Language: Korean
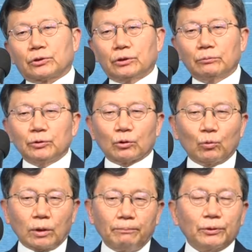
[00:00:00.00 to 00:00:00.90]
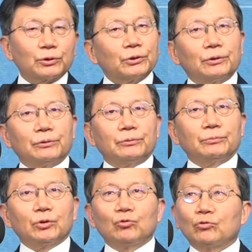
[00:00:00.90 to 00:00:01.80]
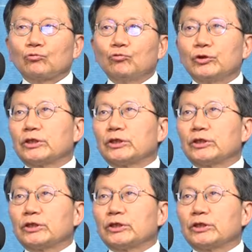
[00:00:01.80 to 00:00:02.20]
이러면 이제 골아파져요. 미국을 군기